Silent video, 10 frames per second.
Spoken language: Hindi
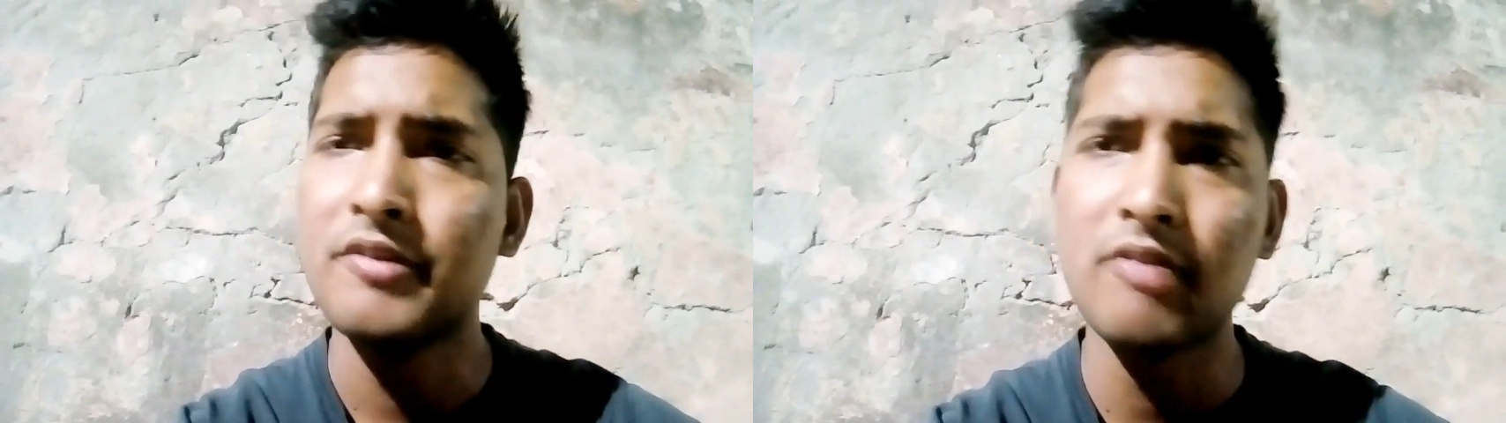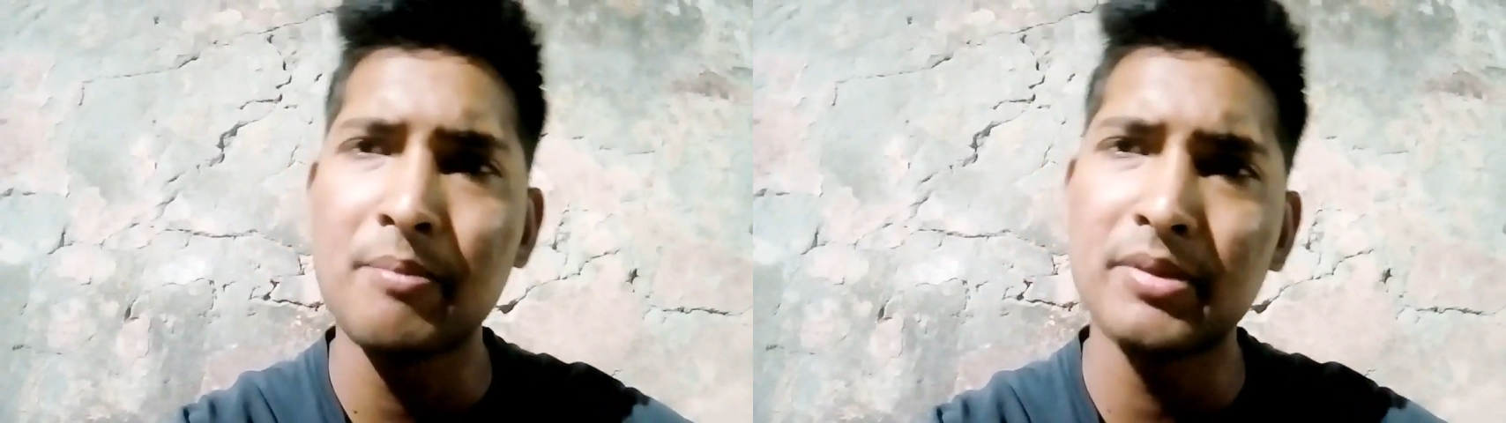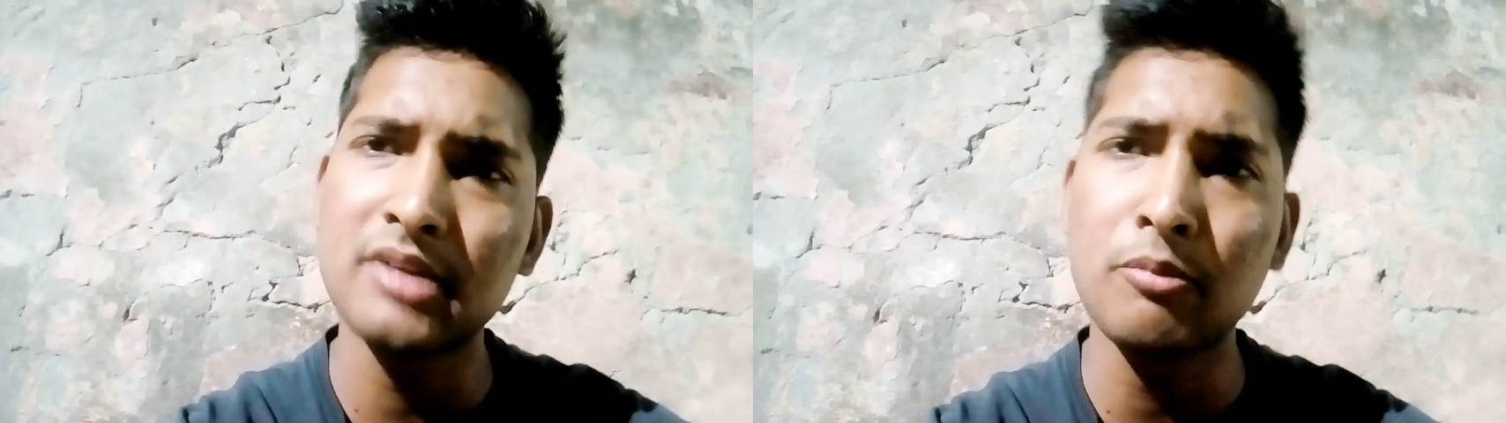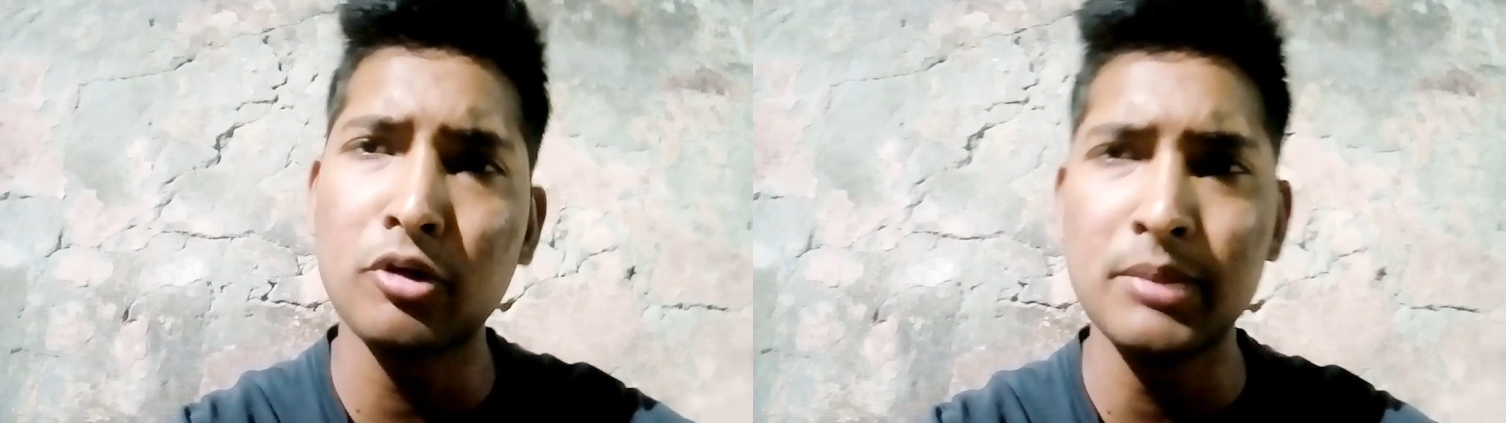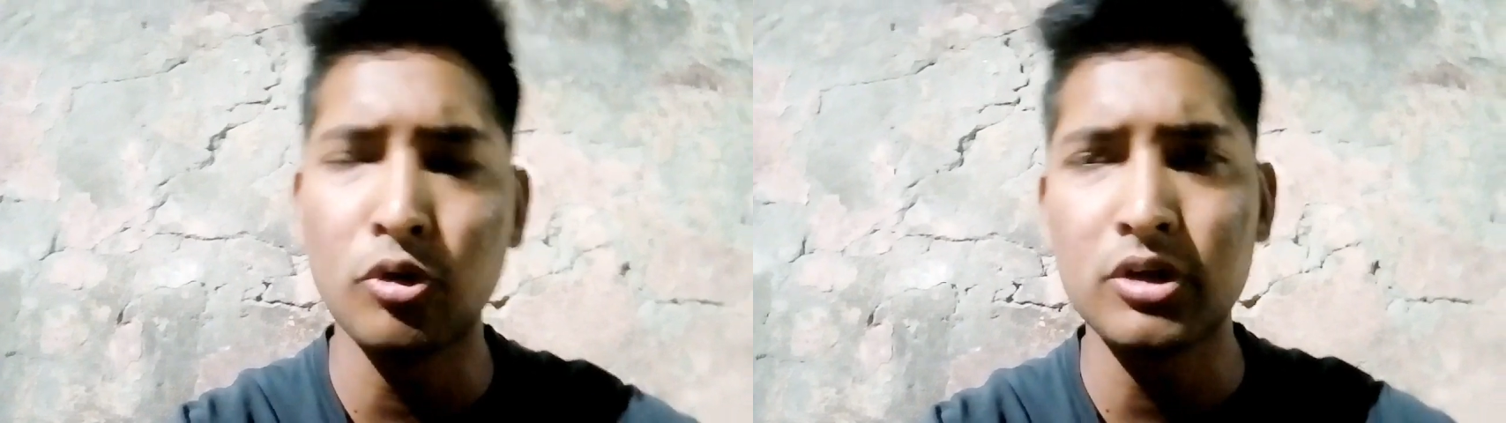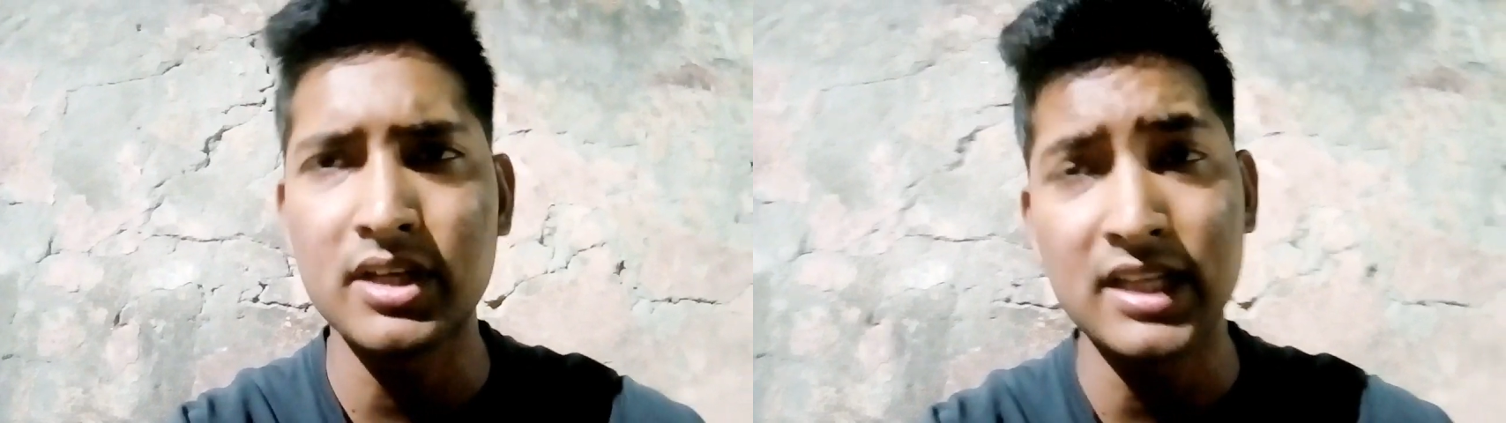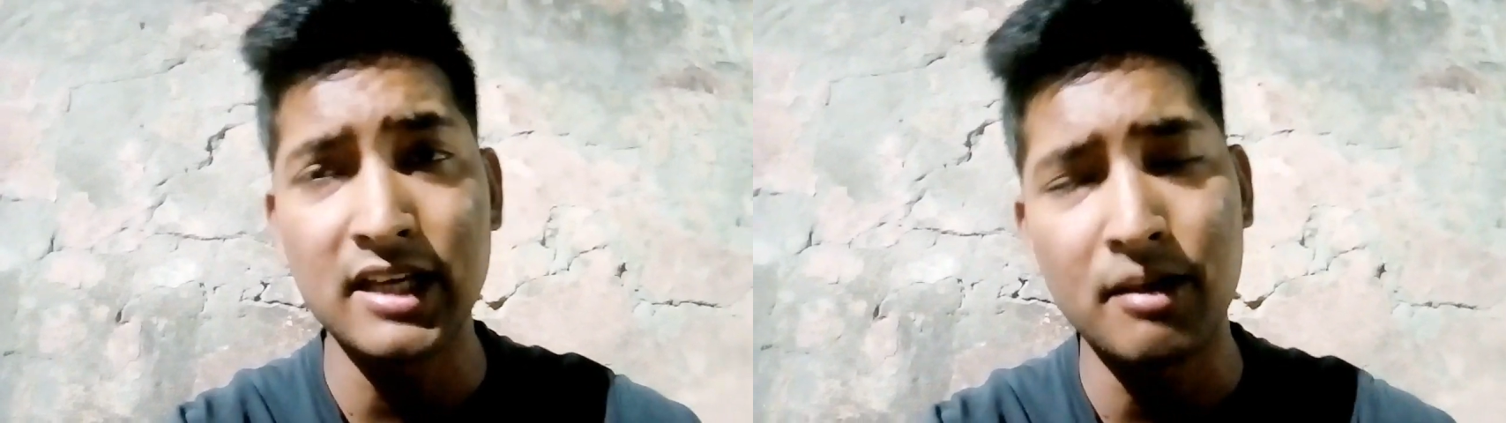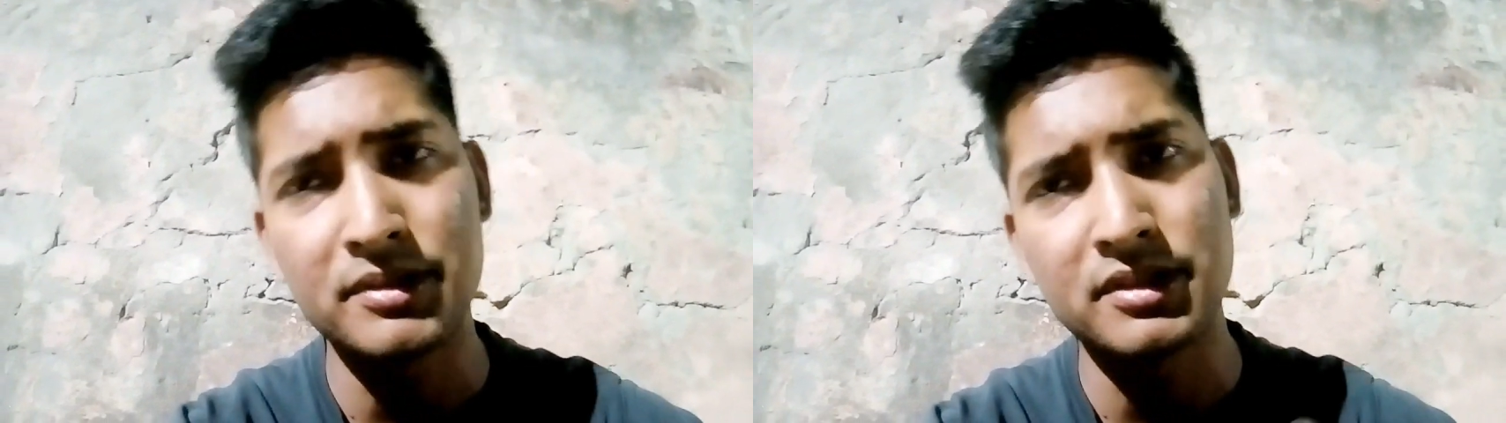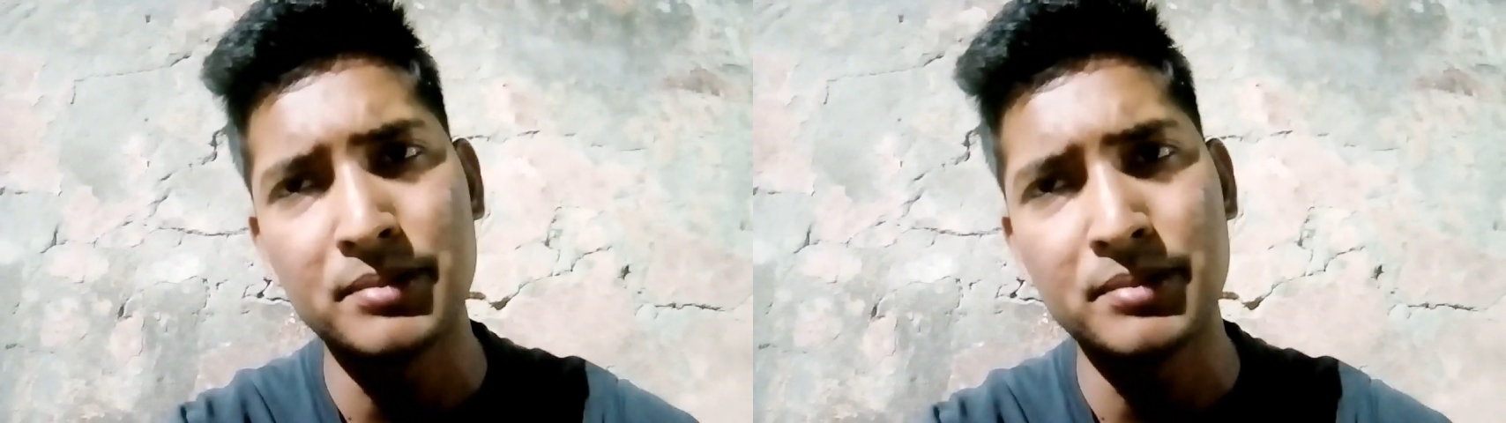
फिर वापस आपको डिपोर्ट कर देंगे वापस